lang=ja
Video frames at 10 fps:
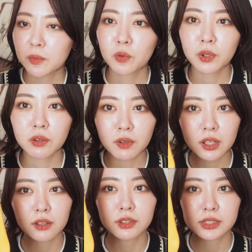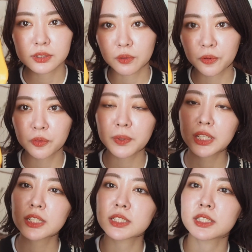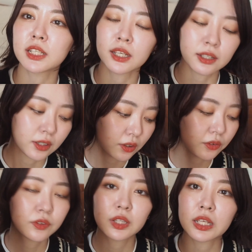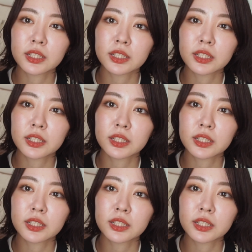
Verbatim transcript: これは私はコスメキッチンで売ってい